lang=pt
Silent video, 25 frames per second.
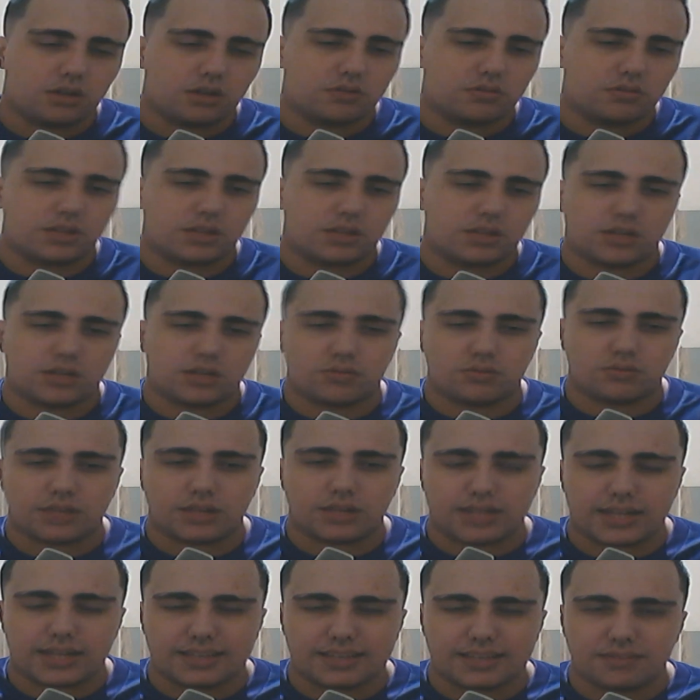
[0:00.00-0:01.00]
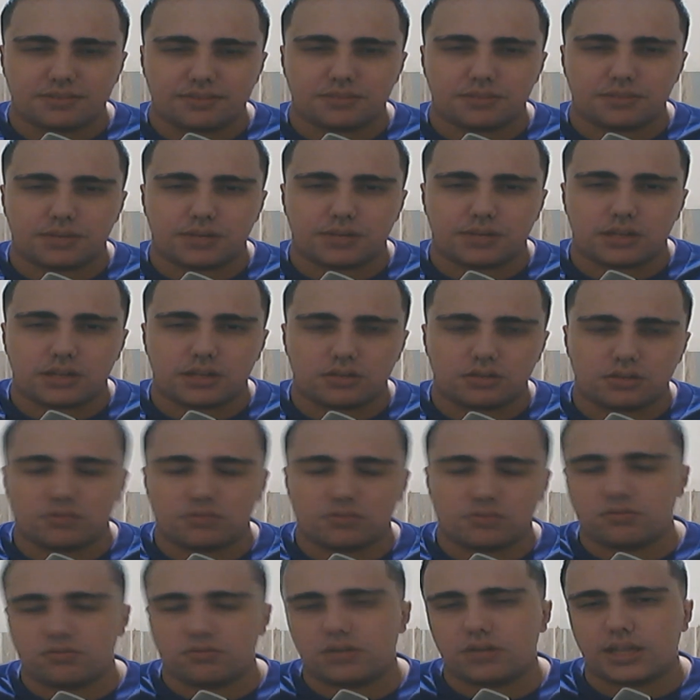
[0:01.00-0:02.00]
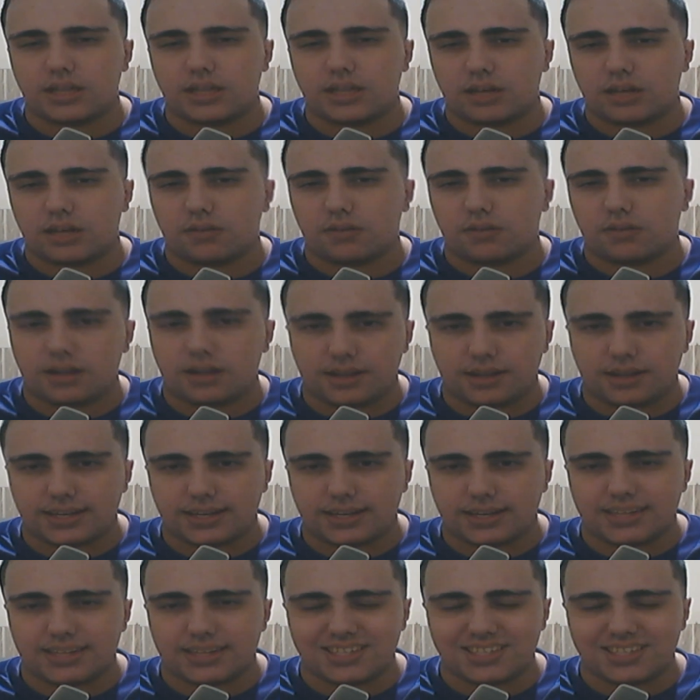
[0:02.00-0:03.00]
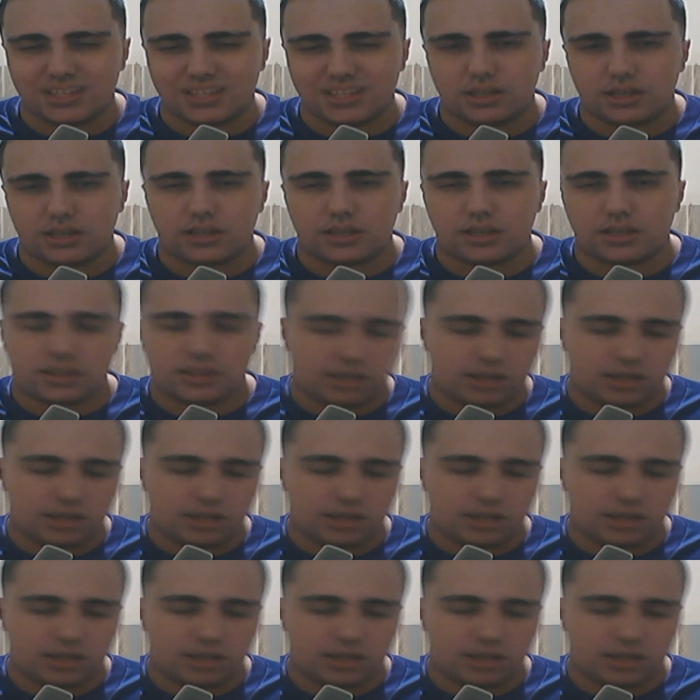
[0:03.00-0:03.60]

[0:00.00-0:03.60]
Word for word: você ajuda cada vez mais o canal a crescer, a,